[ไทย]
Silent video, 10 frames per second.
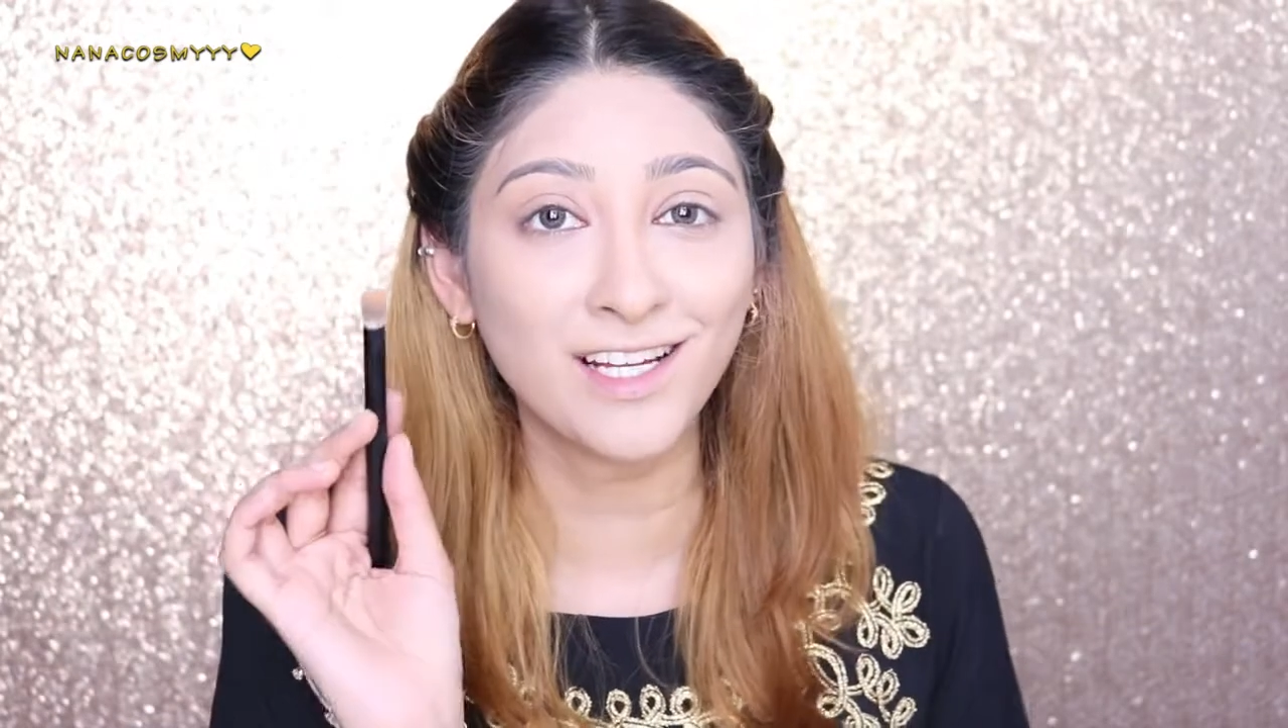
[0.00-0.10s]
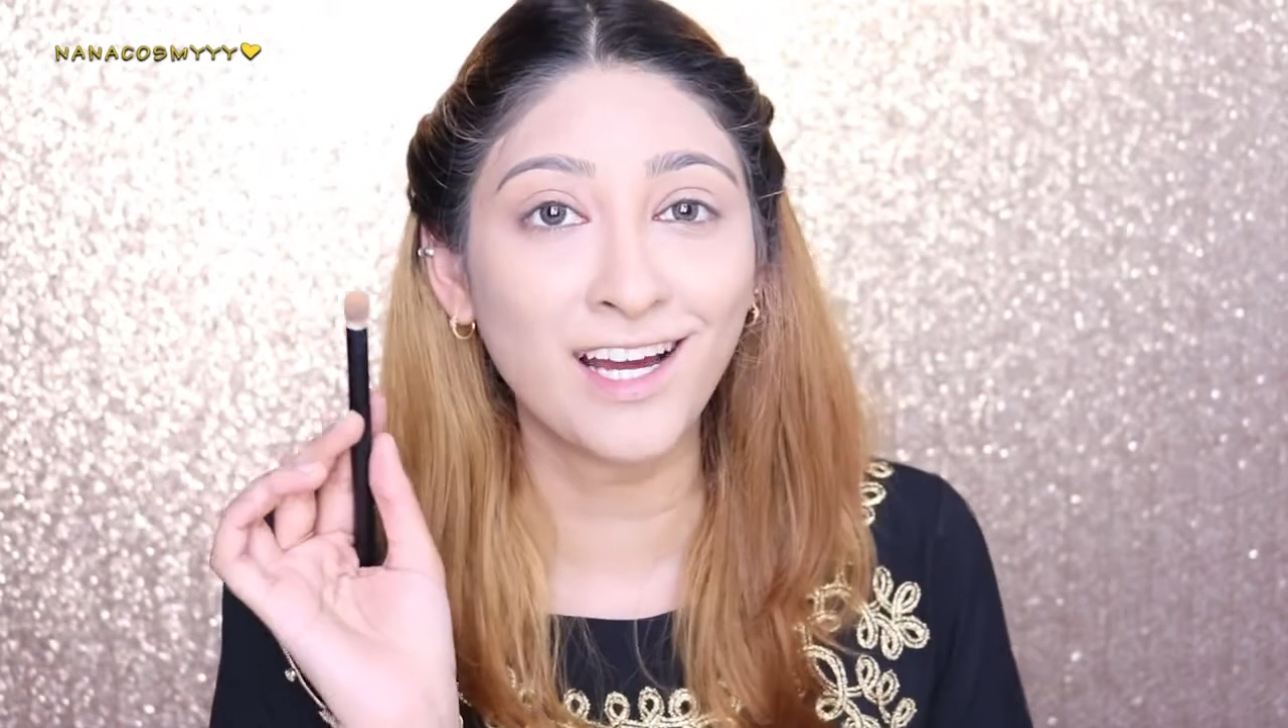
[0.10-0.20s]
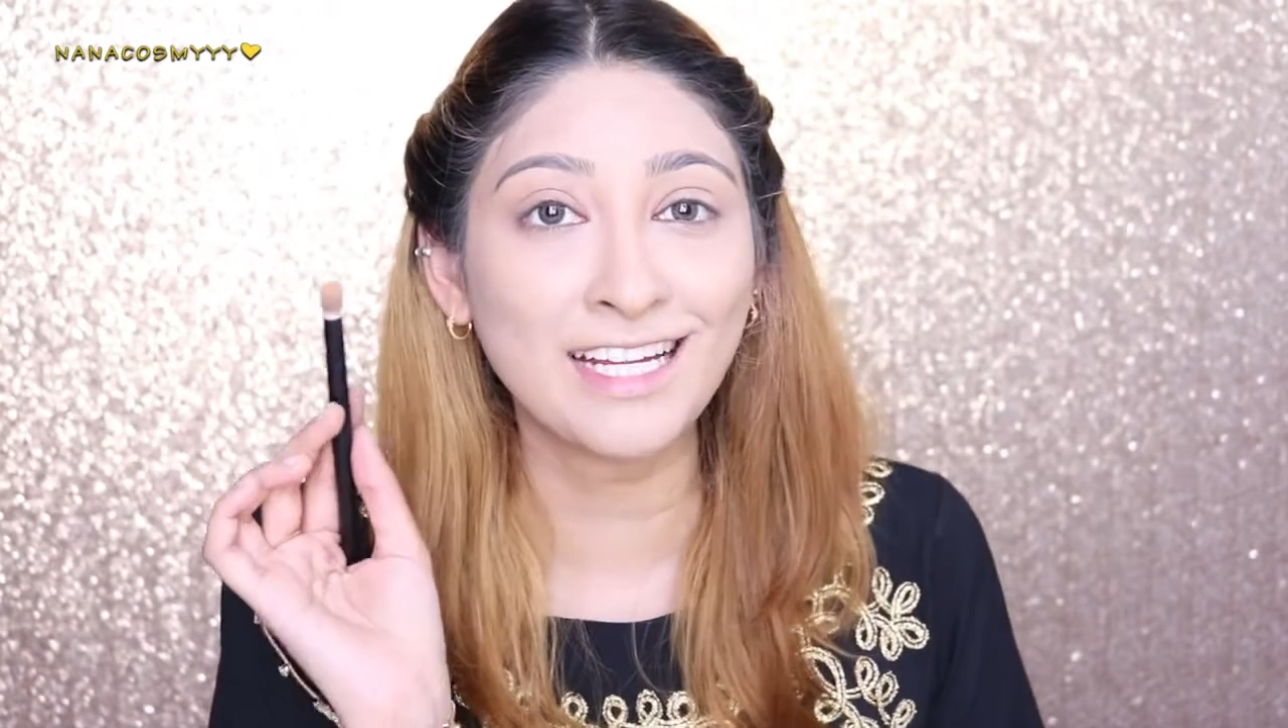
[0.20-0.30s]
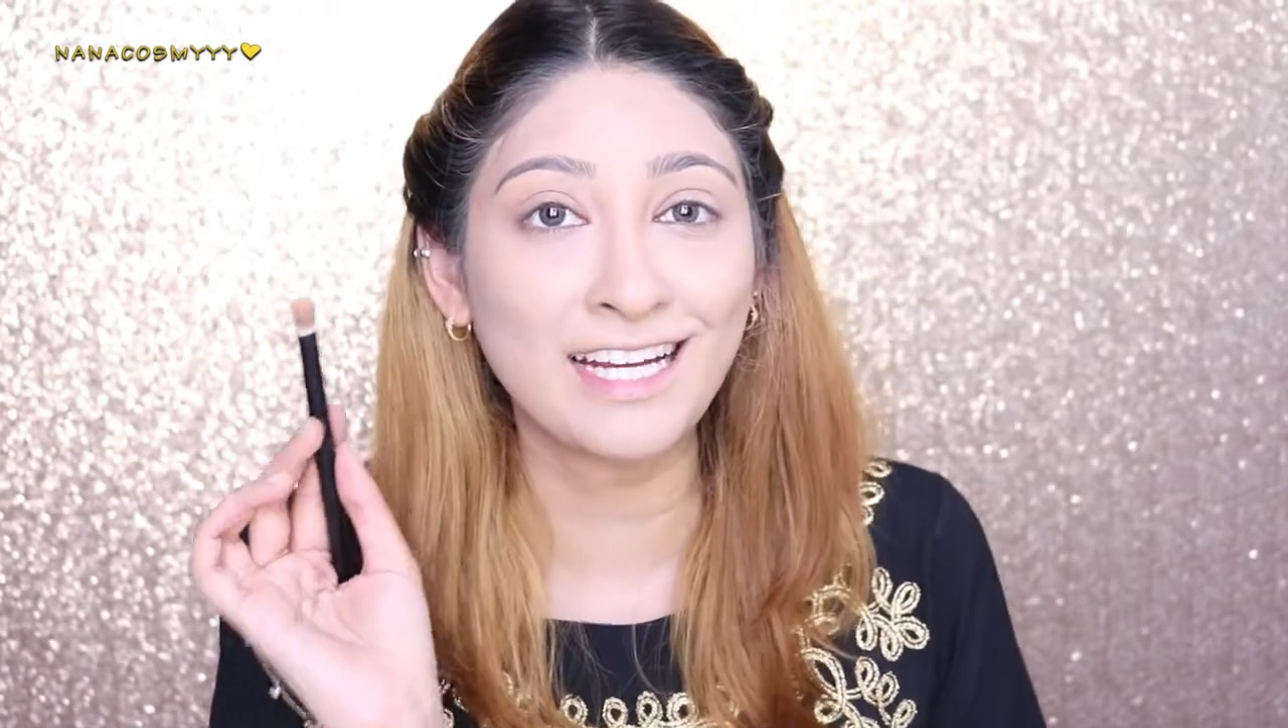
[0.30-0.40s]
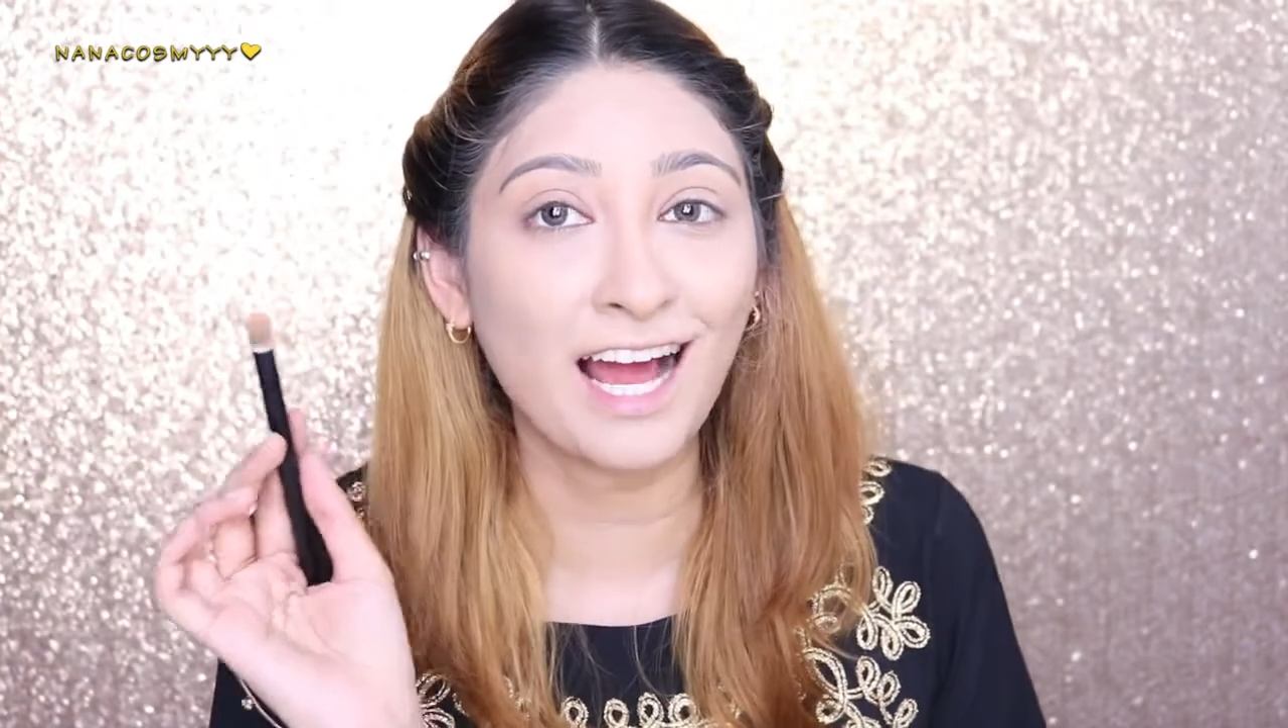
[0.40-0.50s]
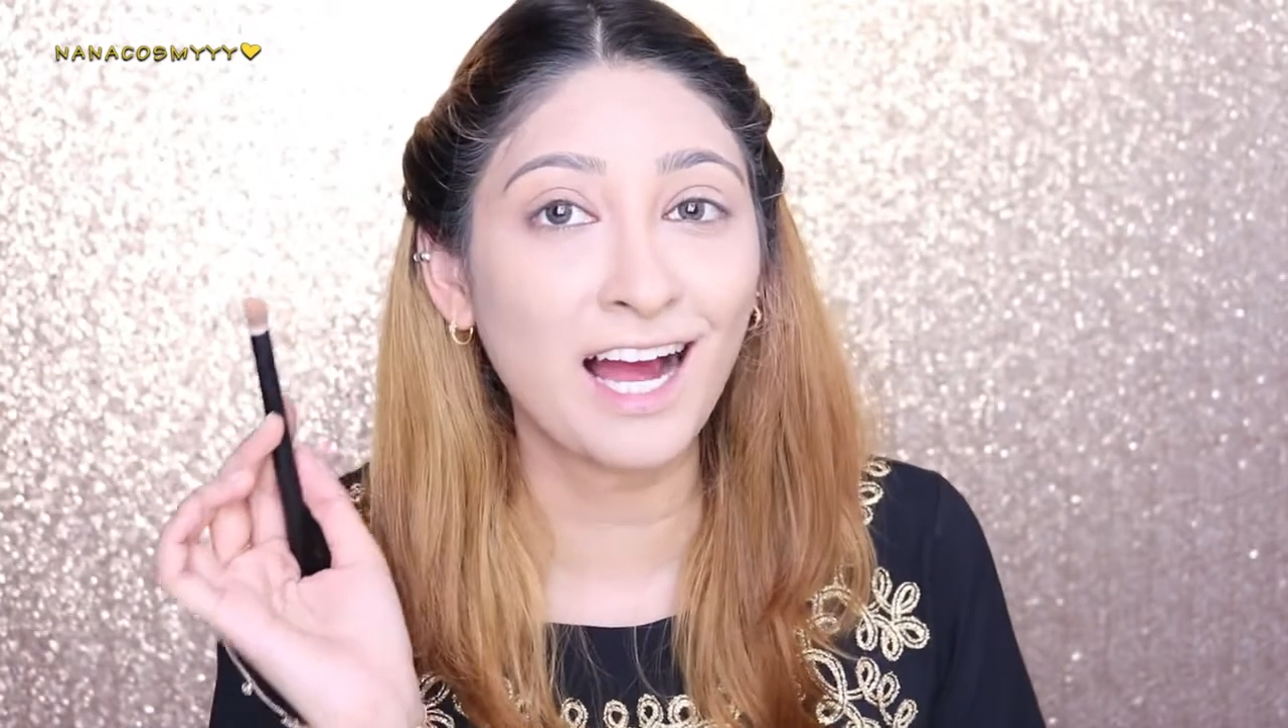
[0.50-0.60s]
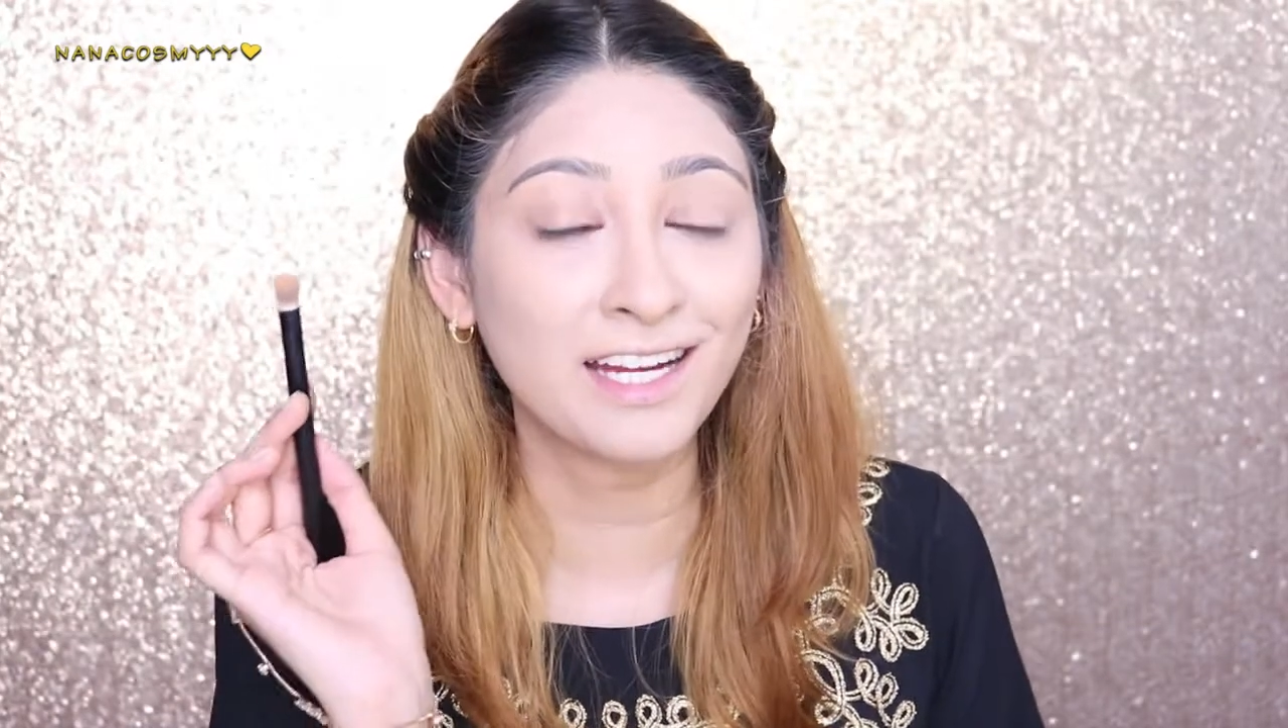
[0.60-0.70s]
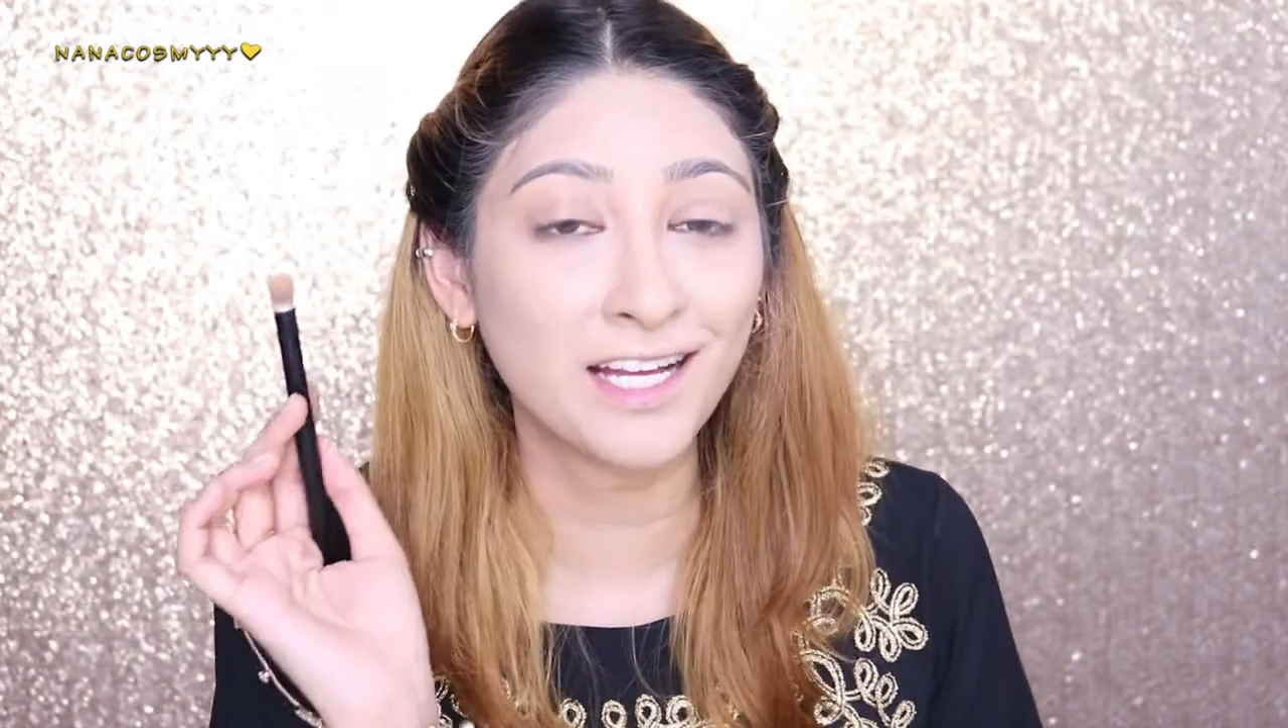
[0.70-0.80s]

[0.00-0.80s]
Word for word: ซีลเลอร์นี้นะคะ